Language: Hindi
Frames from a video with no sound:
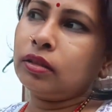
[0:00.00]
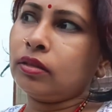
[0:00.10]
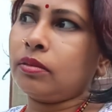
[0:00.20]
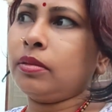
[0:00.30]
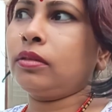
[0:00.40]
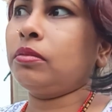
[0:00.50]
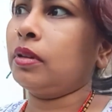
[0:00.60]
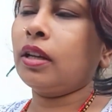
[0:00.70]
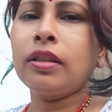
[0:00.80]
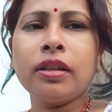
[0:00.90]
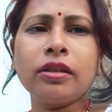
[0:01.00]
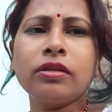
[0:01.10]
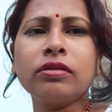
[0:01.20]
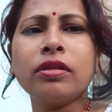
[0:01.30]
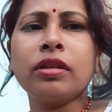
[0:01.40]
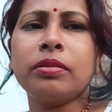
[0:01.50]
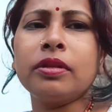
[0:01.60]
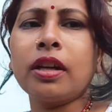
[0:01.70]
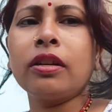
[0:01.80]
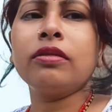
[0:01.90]
तो अभी तो बनाई नहीं हूँ अभी
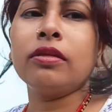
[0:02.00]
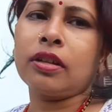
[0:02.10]
झाड़ू